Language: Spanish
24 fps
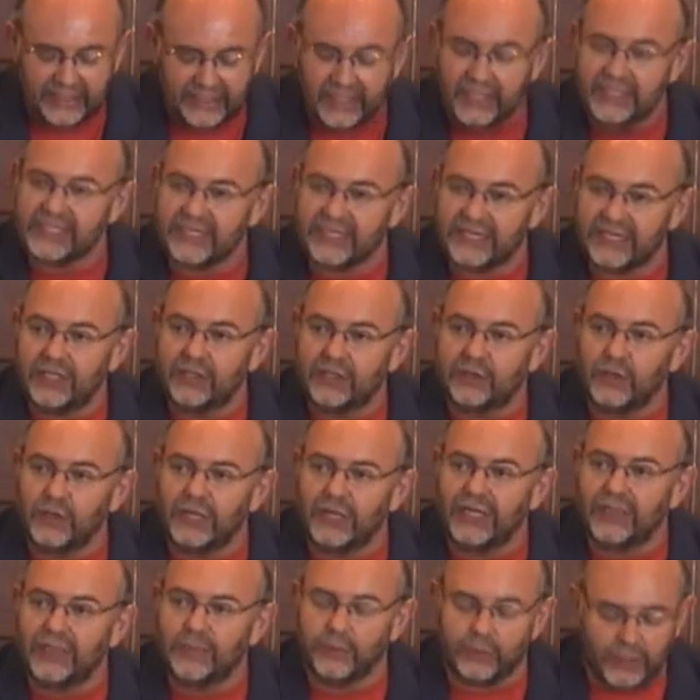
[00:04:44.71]
y he escrito
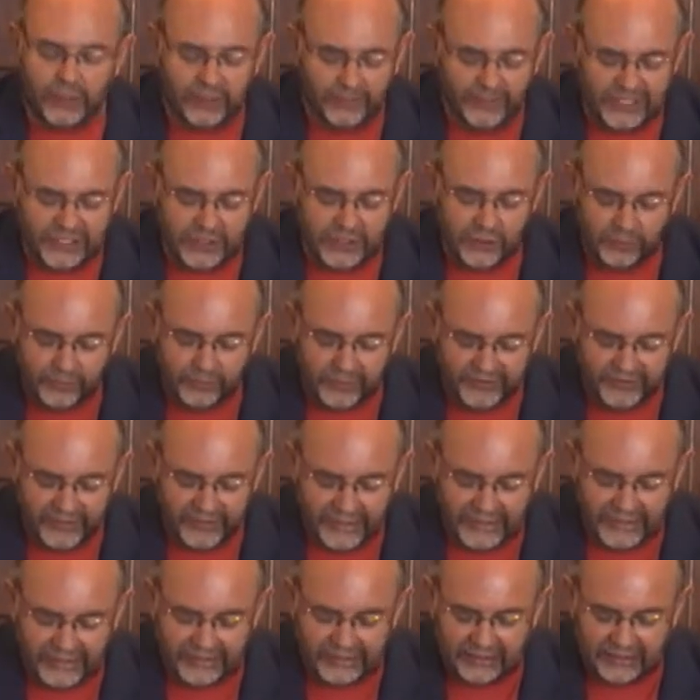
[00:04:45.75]
el libro El paseo en
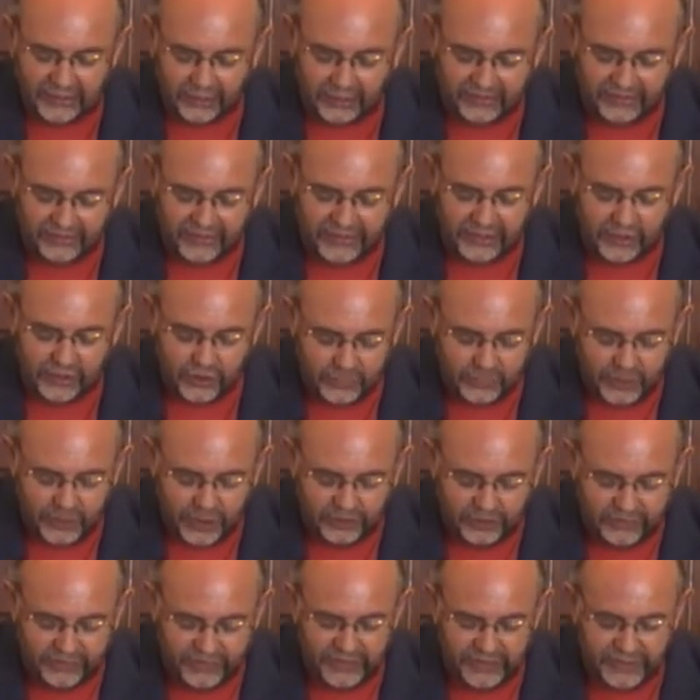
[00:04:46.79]
bicicleta, Olifante
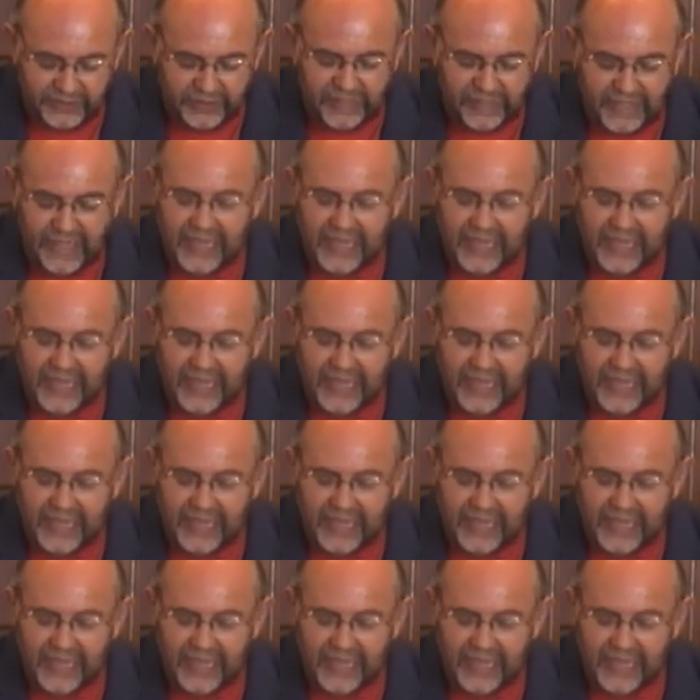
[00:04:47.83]
2011,